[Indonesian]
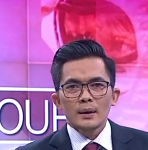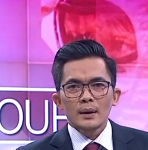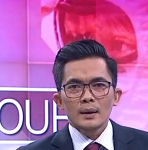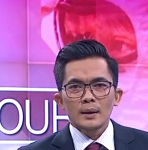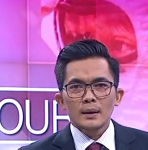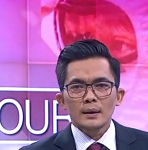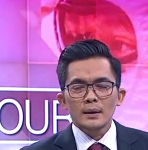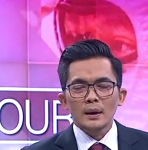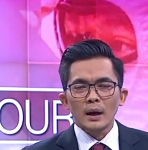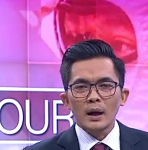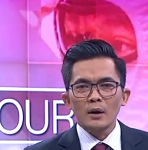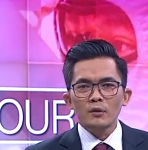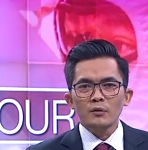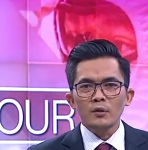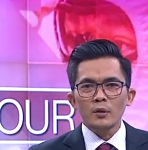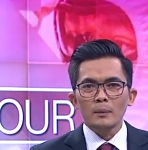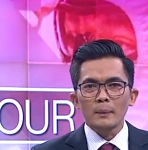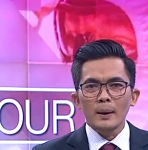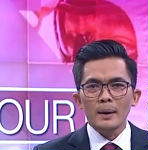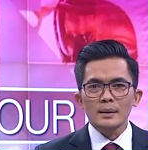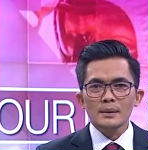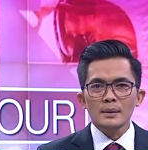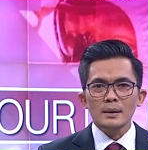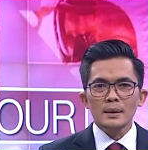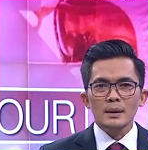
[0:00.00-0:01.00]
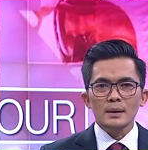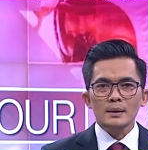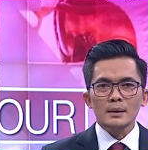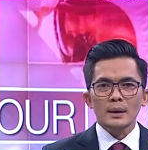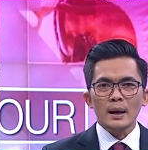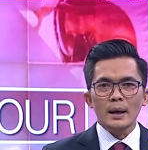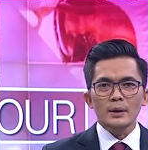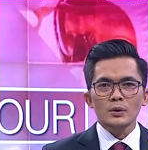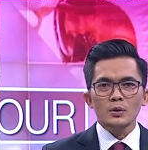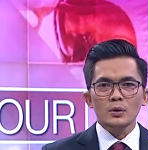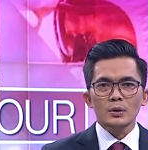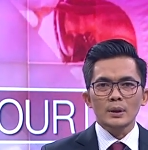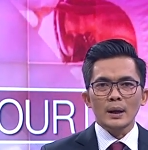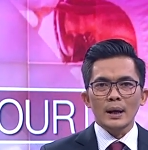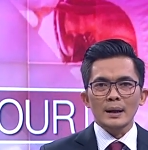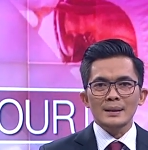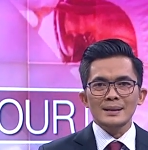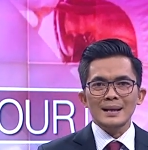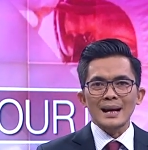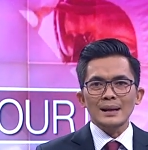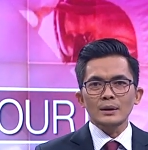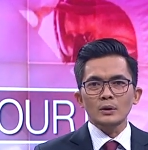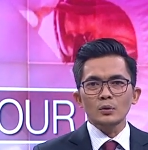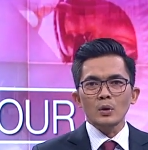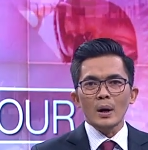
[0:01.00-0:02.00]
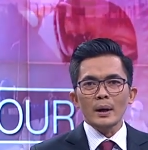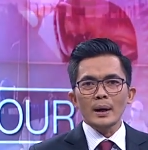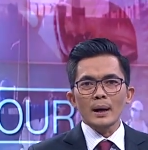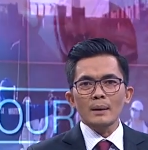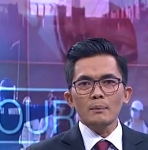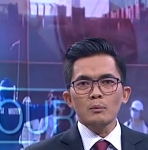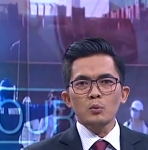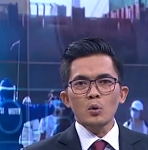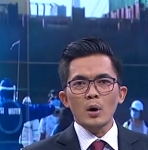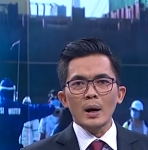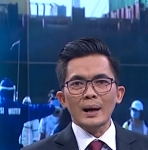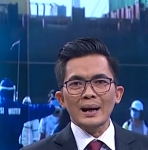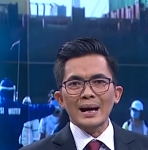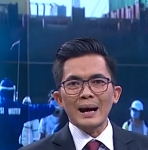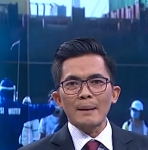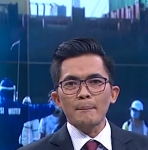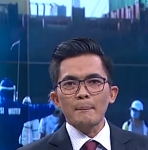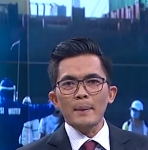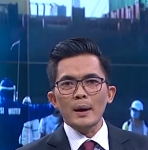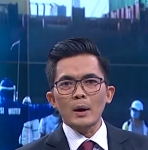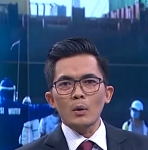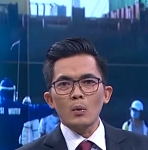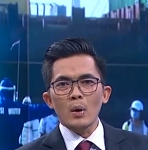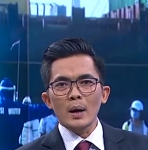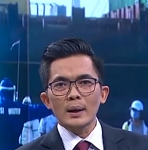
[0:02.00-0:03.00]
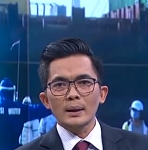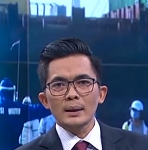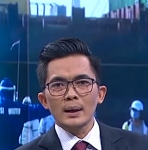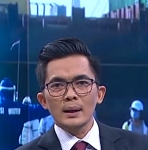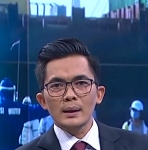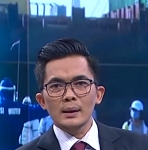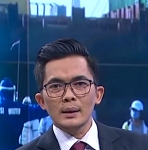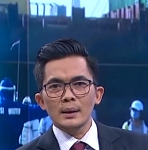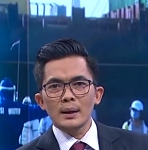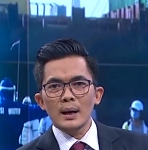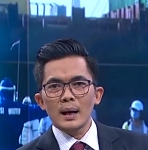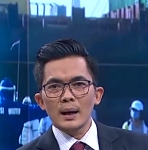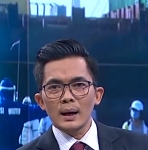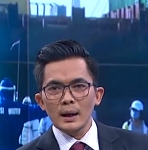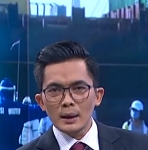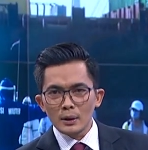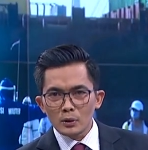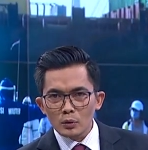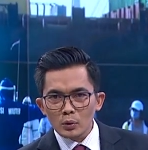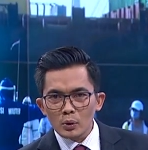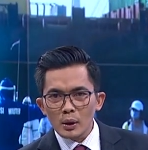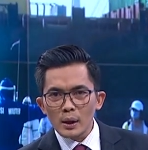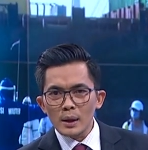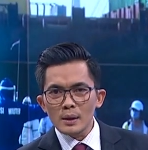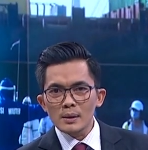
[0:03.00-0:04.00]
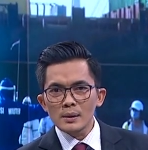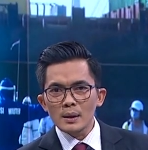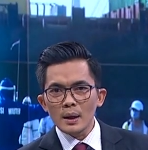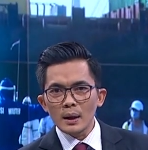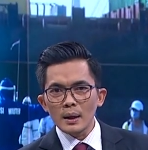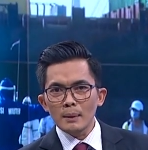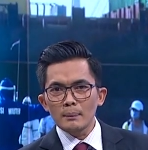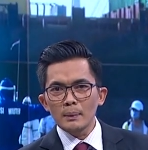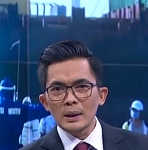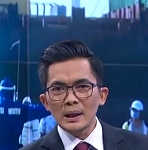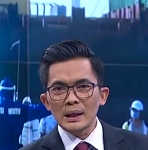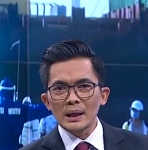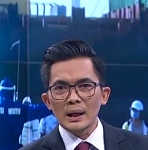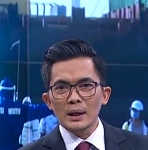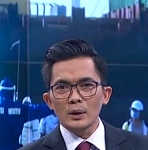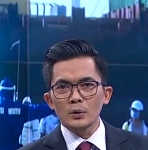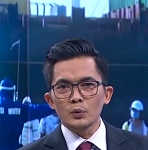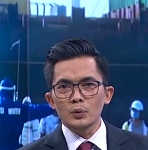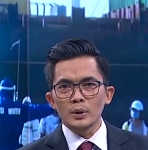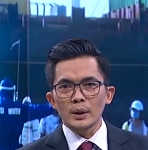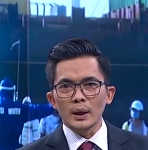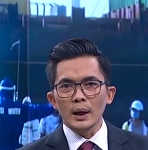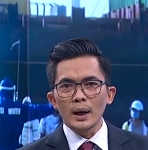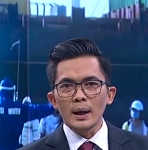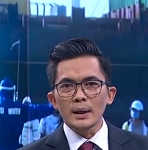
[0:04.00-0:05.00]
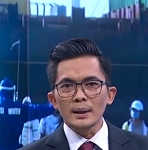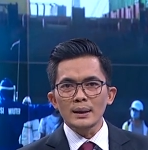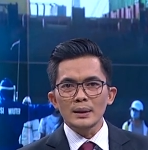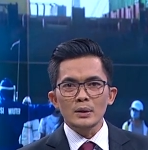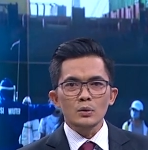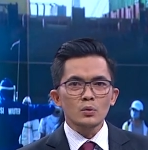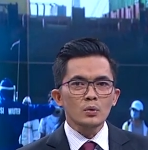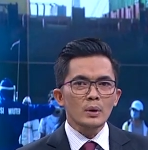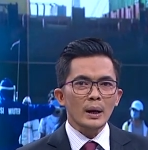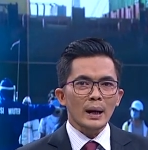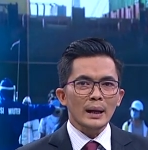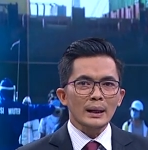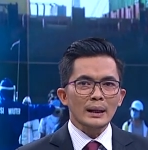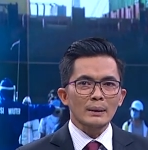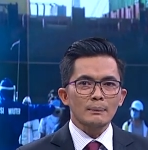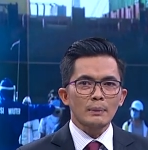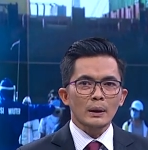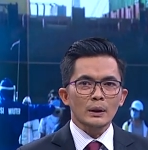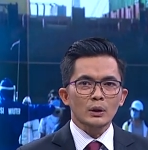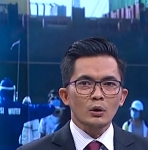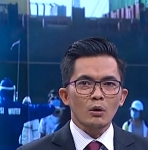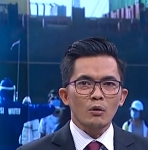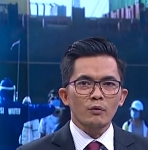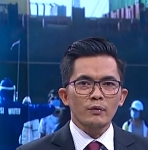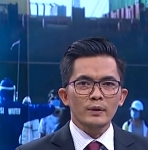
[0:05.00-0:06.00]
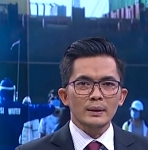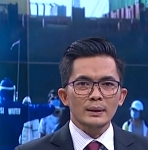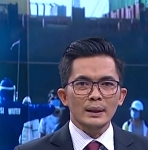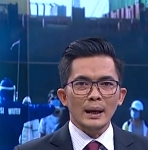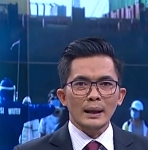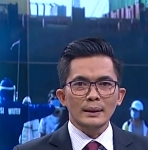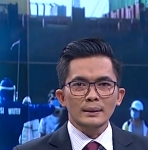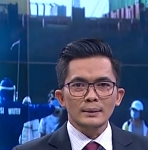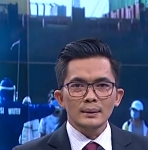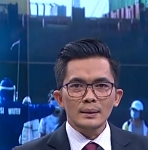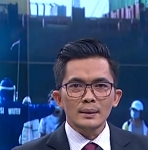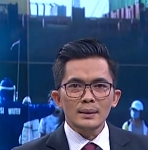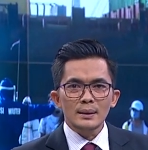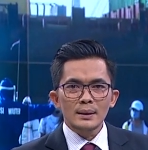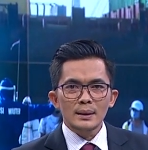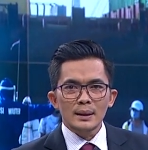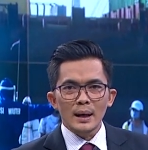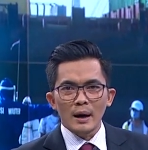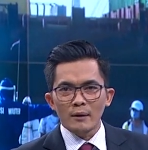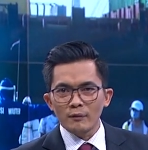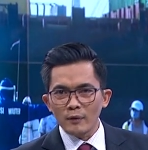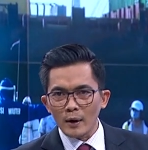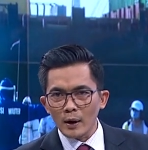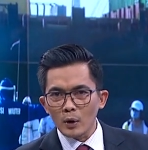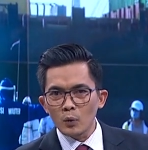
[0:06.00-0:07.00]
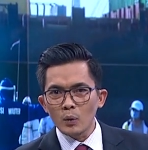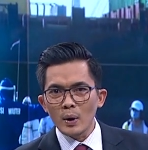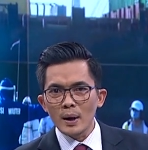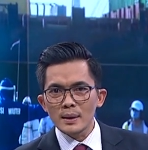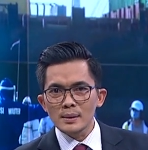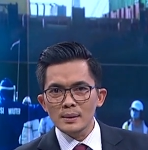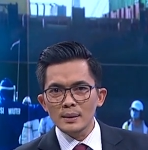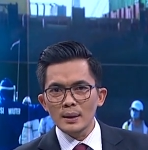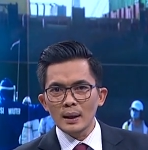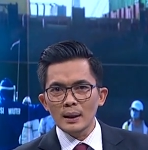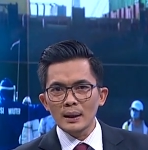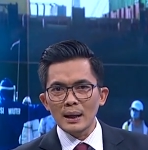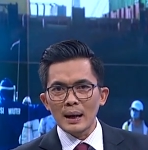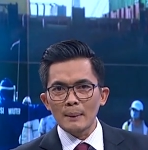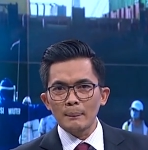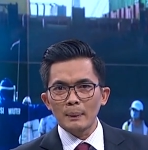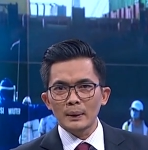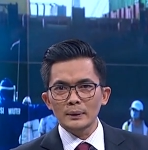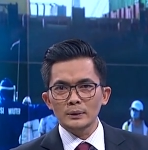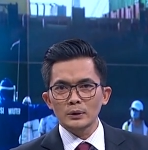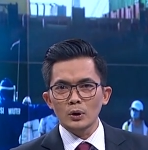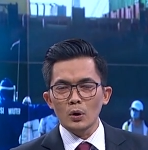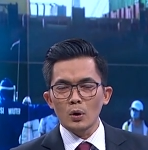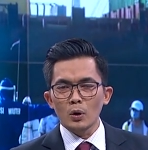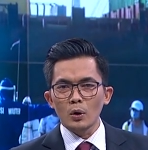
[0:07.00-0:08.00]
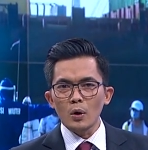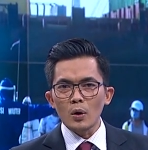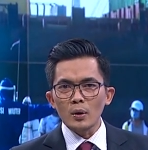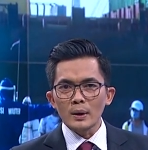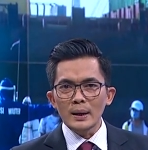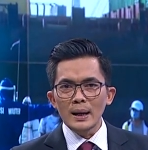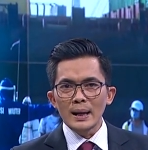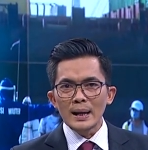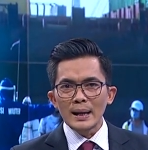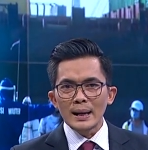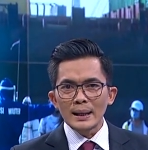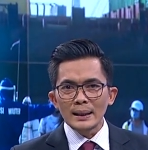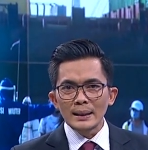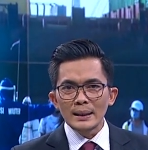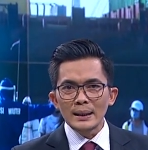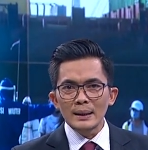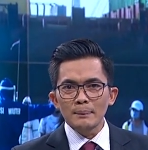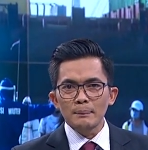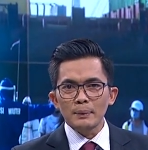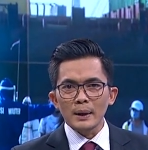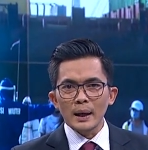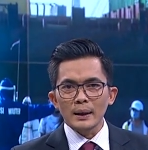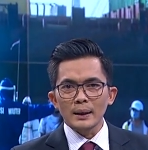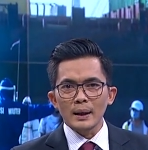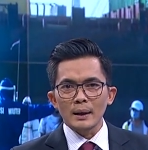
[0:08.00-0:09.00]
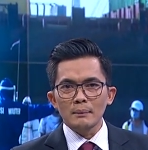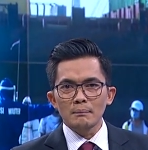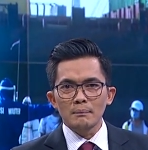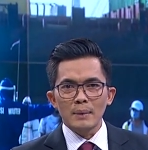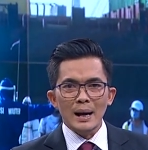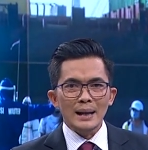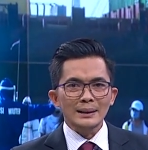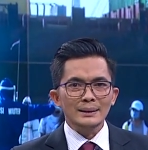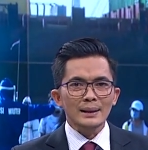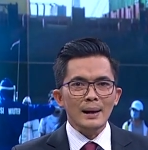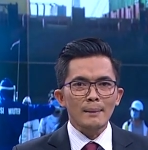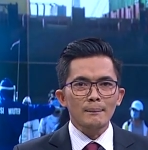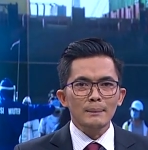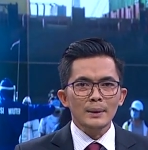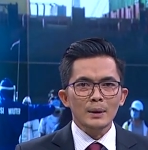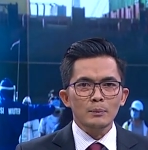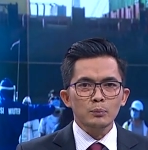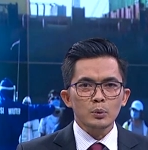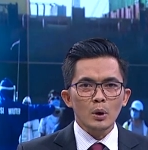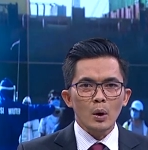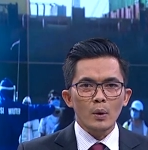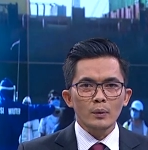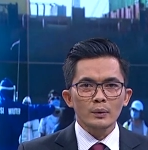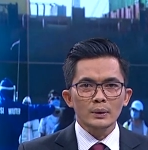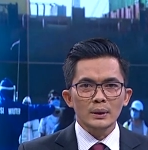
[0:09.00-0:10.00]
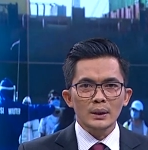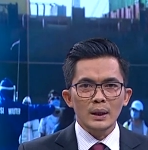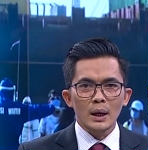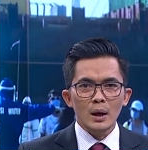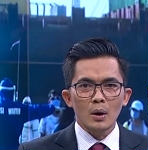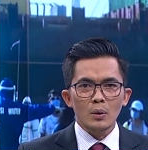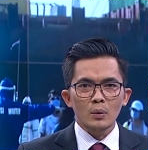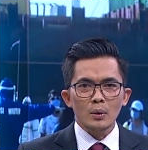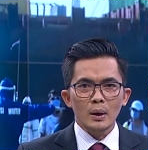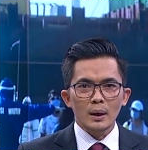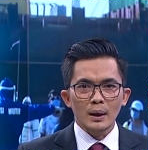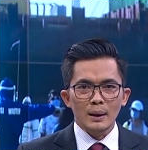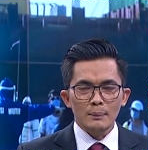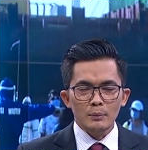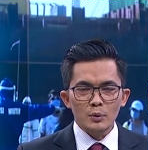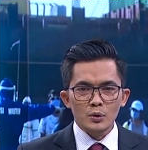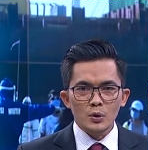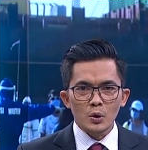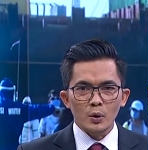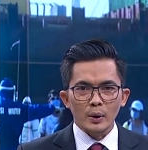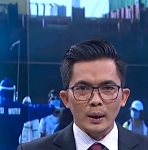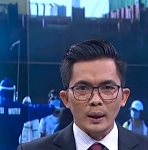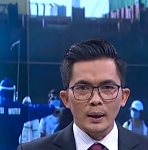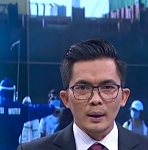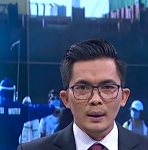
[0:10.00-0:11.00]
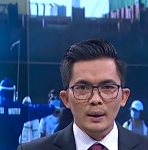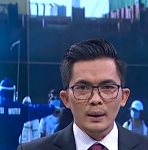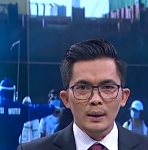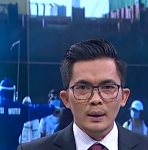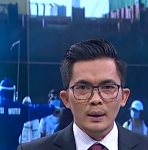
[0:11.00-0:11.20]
Kita ke informasi selanjutnya. Satu anak buah kapal warga negara Indonesia yang meninggal dunia diduga akibat COVID-19 dievakuasi dari kapal Tiongkok di perairan Batam, Kepulauan Riau, Rabu sore.